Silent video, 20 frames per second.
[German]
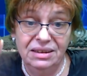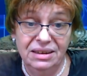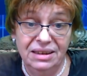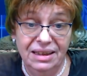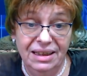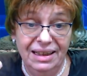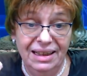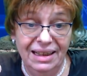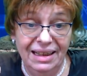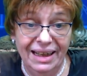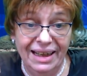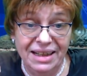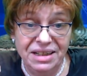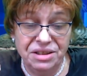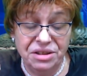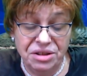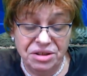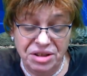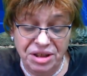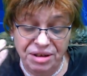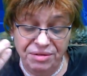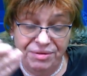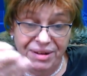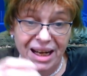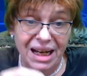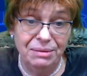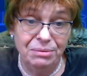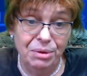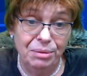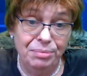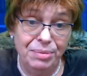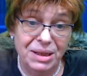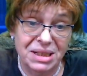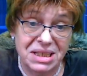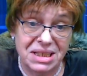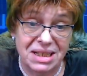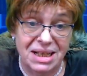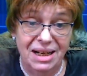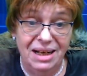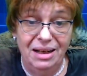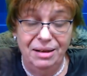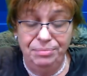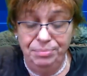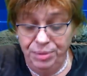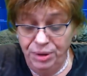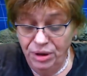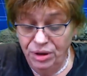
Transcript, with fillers: er leitet die Wärme besser ab.